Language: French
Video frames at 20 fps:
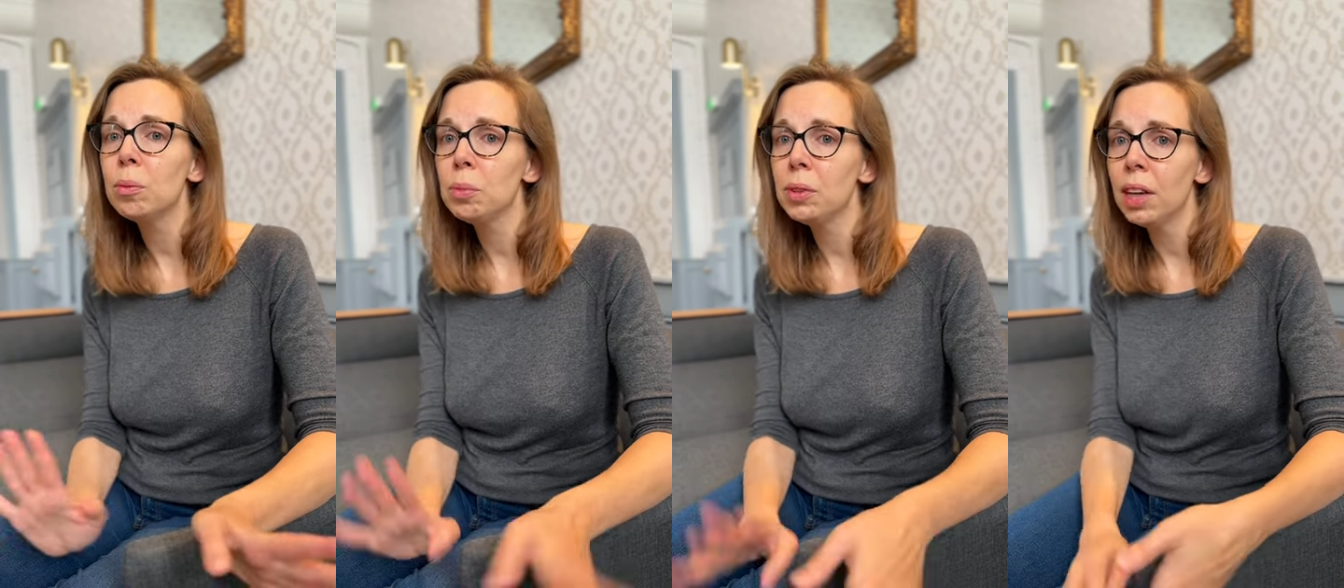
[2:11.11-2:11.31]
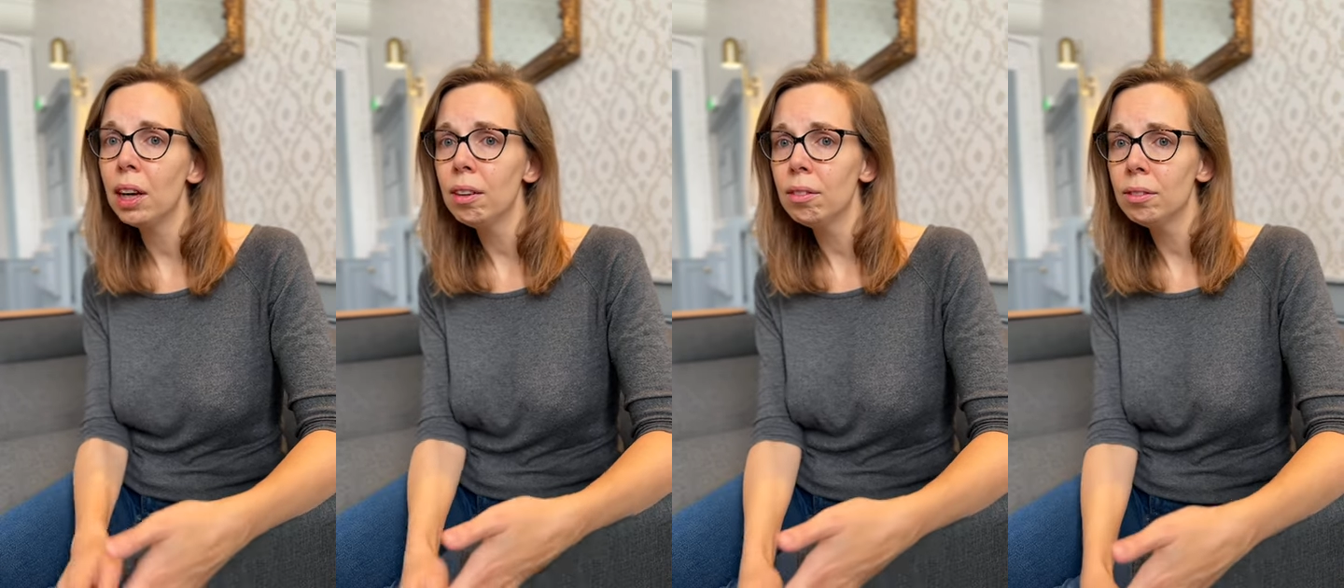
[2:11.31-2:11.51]

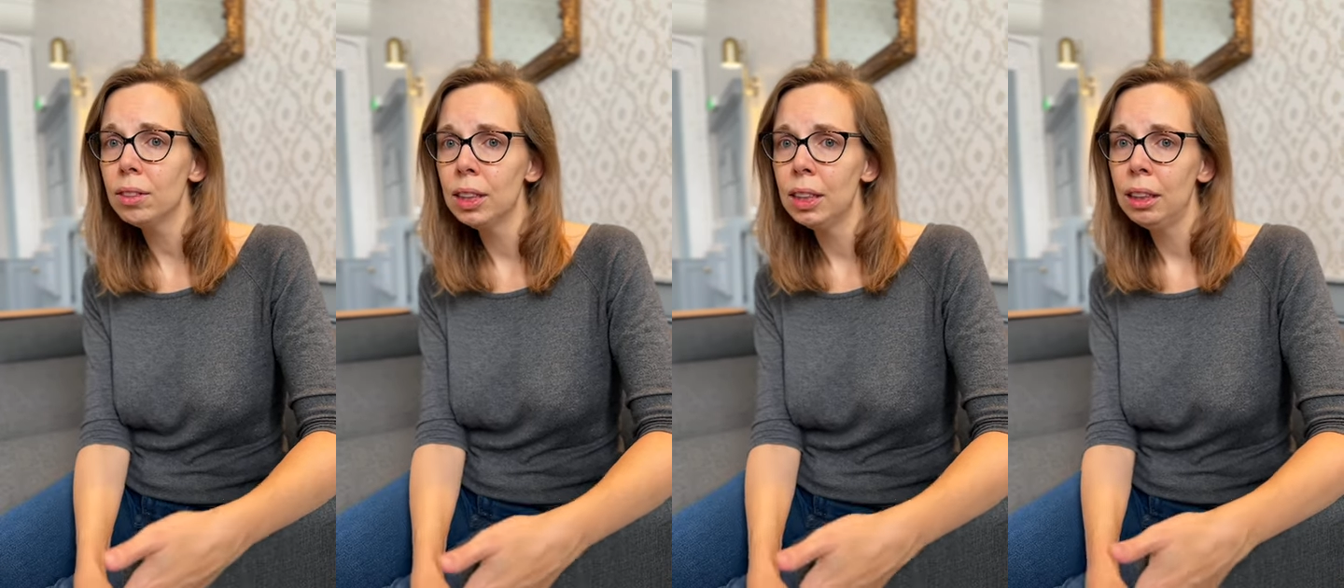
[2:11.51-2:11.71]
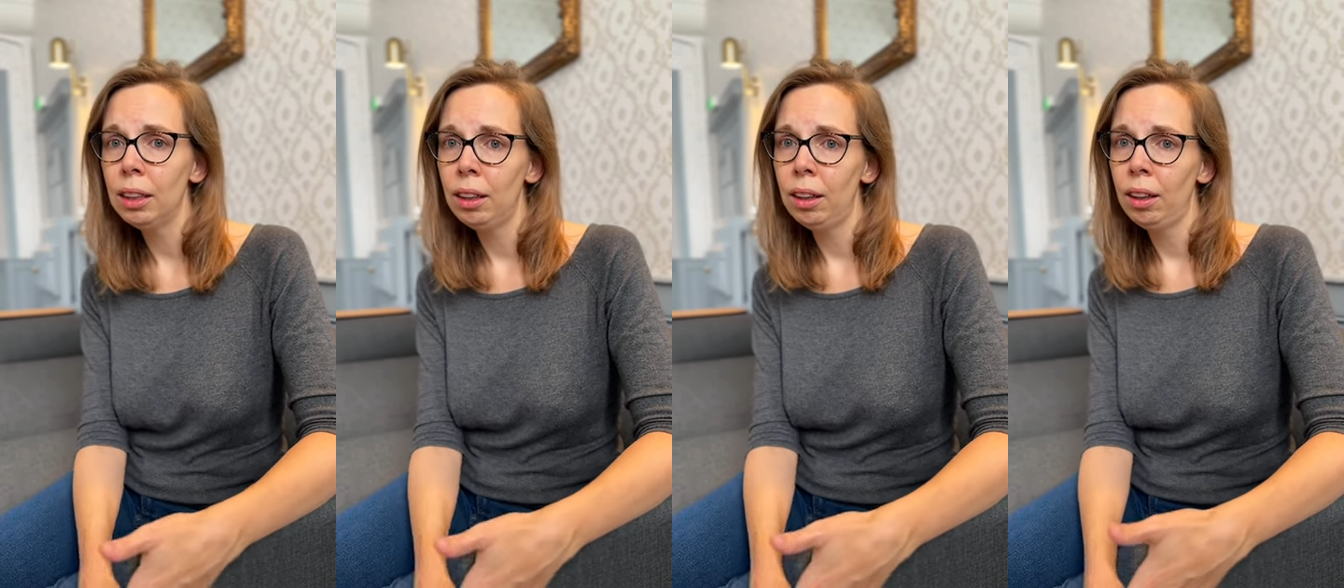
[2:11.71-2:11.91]
ça,
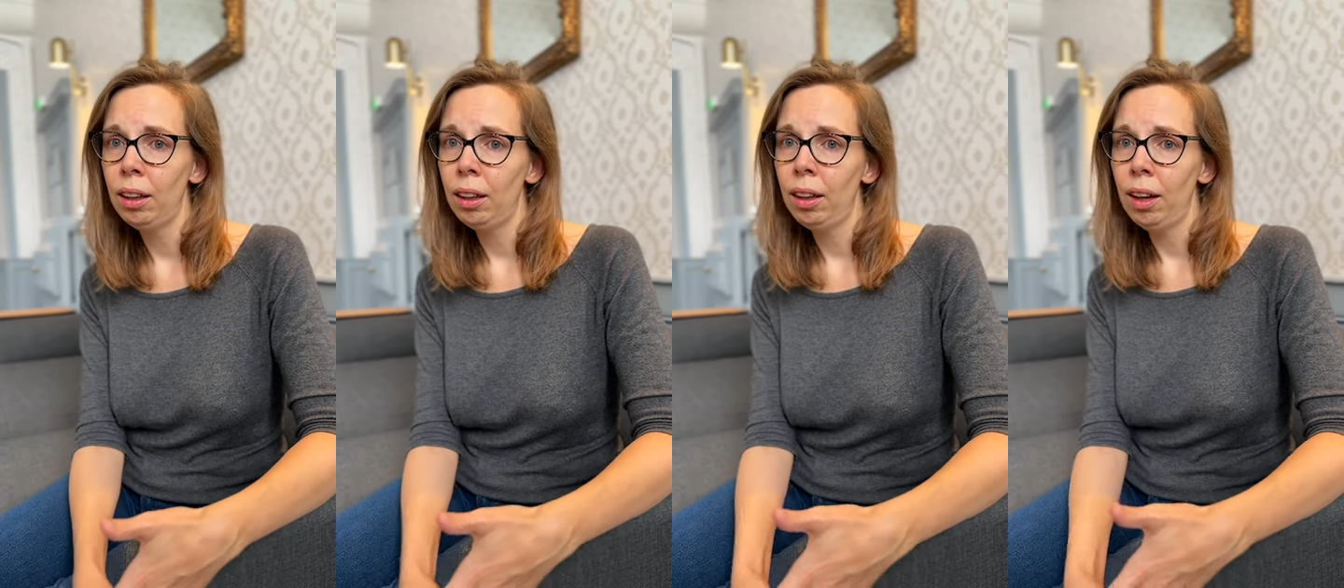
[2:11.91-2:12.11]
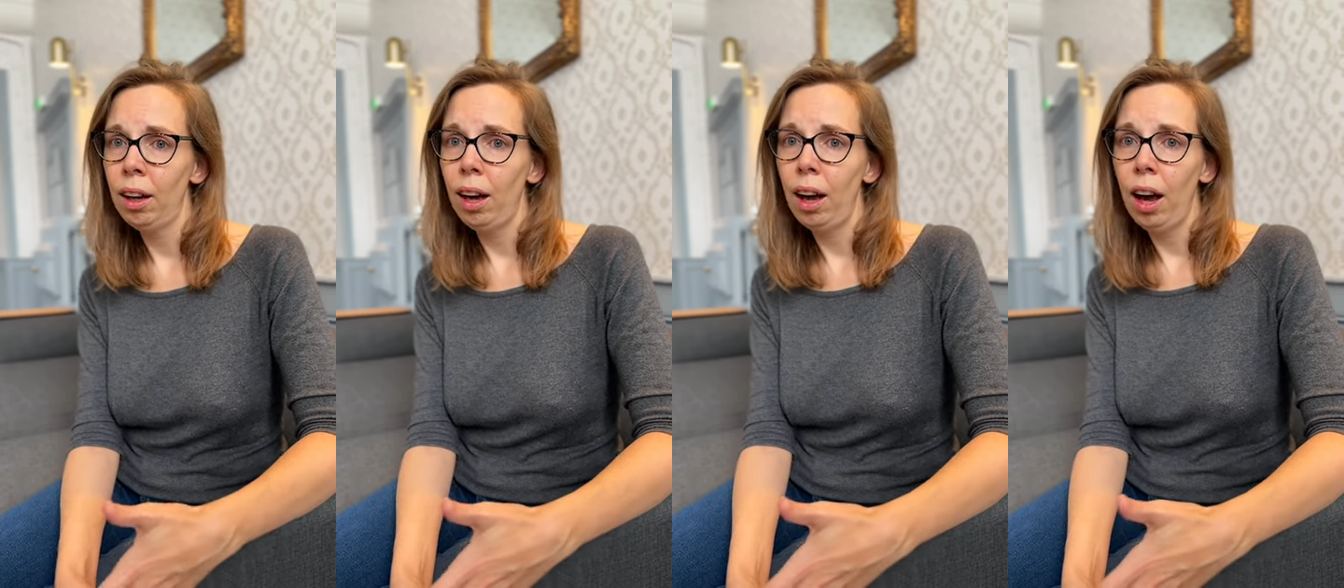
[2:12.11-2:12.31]

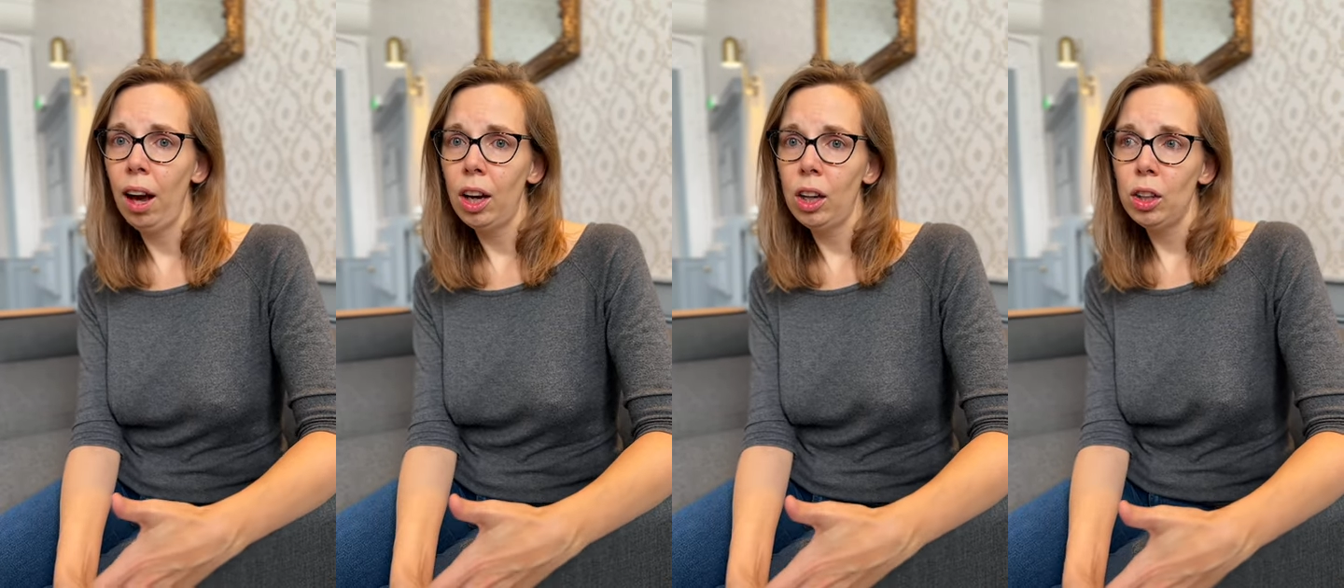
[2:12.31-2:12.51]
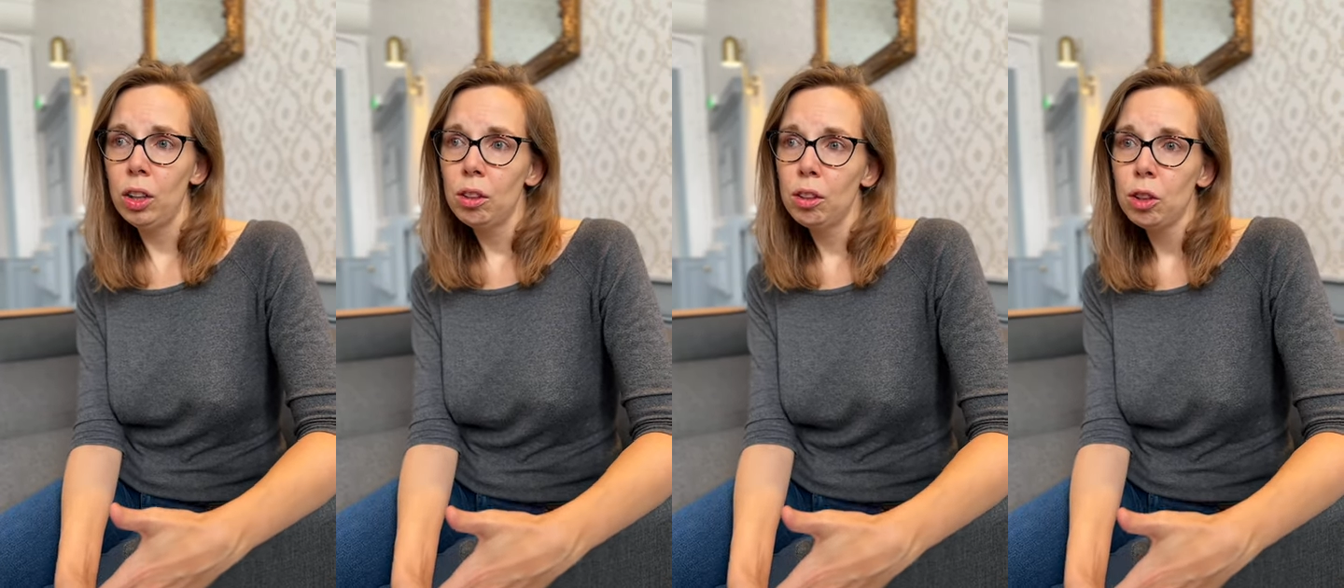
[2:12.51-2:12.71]

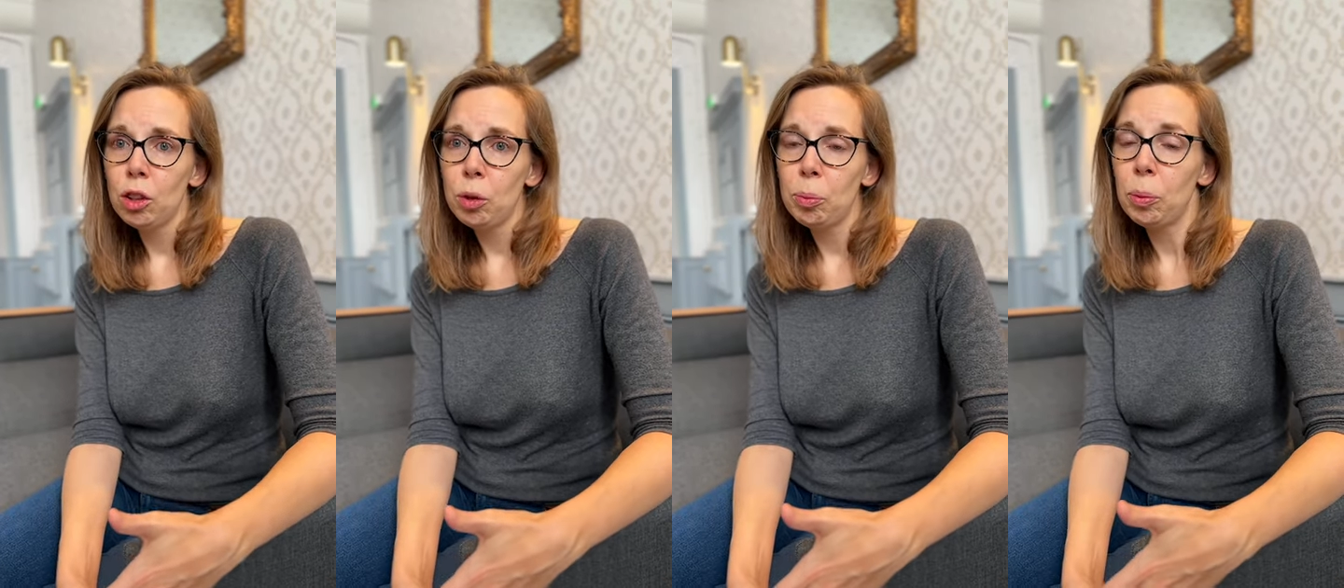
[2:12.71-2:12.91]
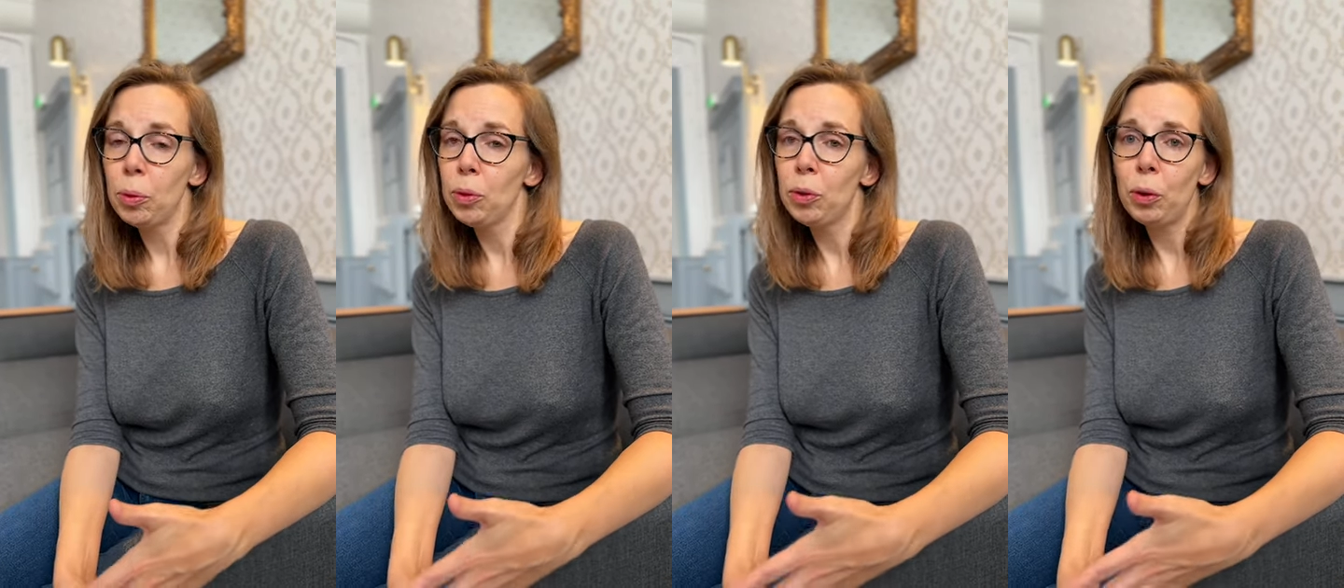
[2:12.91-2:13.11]
je
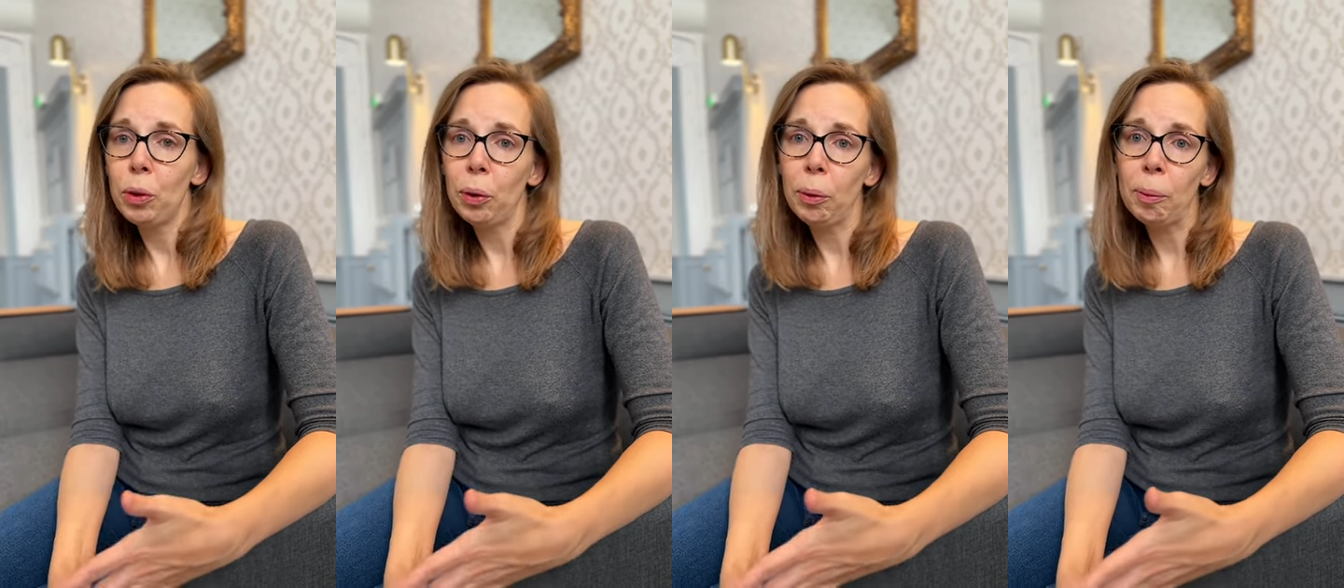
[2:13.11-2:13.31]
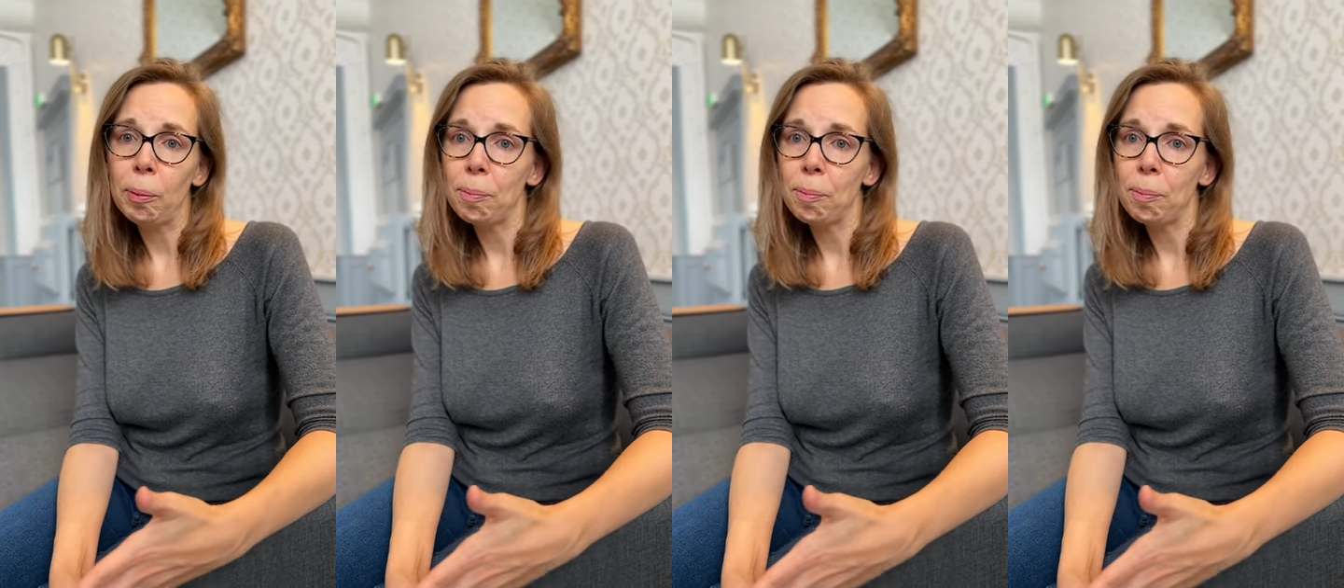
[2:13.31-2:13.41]
pense que.